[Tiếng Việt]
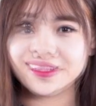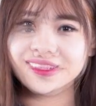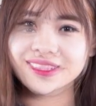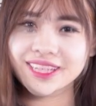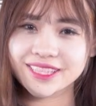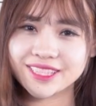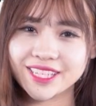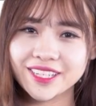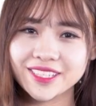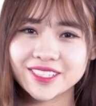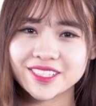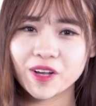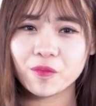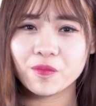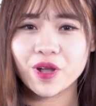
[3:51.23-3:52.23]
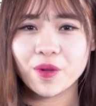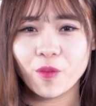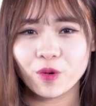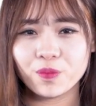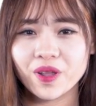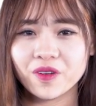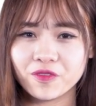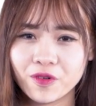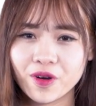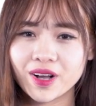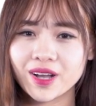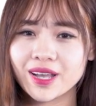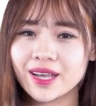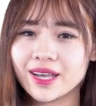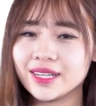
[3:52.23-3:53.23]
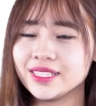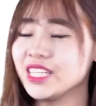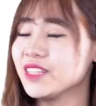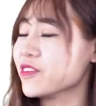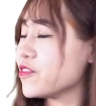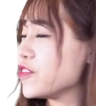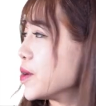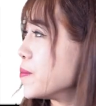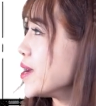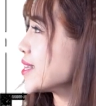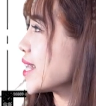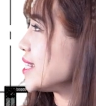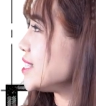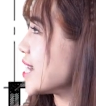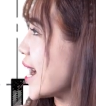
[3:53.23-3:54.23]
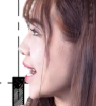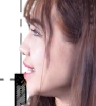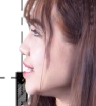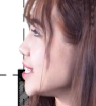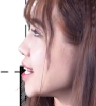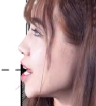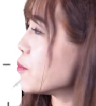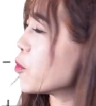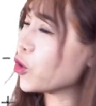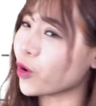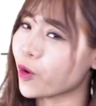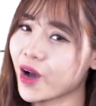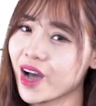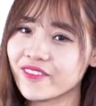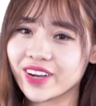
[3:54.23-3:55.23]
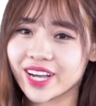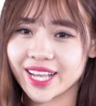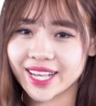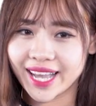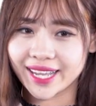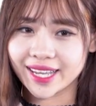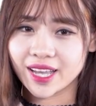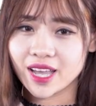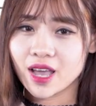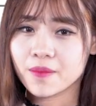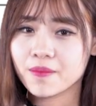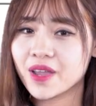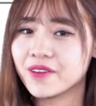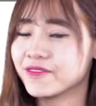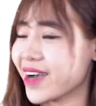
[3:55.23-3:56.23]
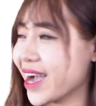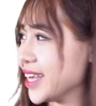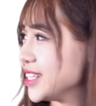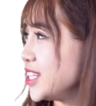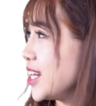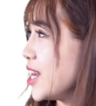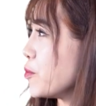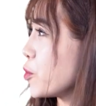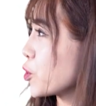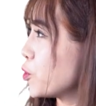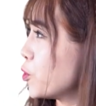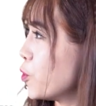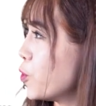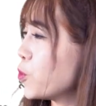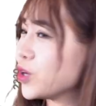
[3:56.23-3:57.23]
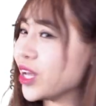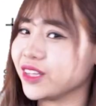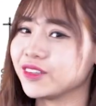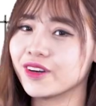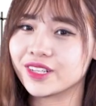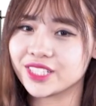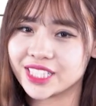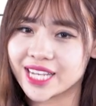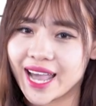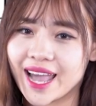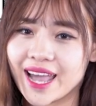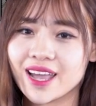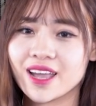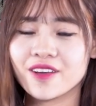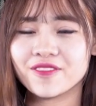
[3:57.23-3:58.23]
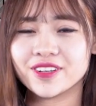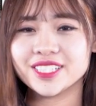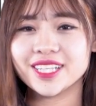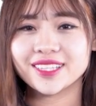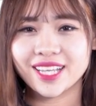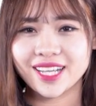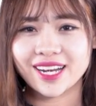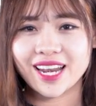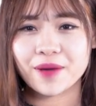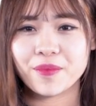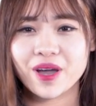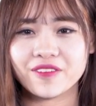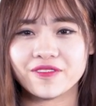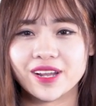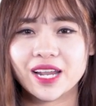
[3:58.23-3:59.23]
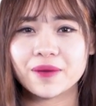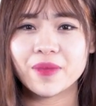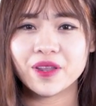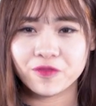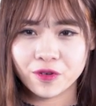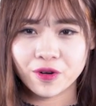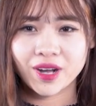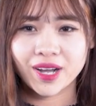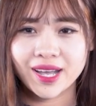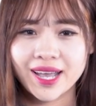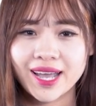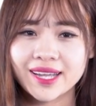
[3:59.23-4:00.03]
Từ sảnh chính được rộng 14m², nhìn về phía bên tay trái chính là bồn hoa và cây cảnh, bên phải chính là một khu để thưởng trà với diện tích là 7,5m².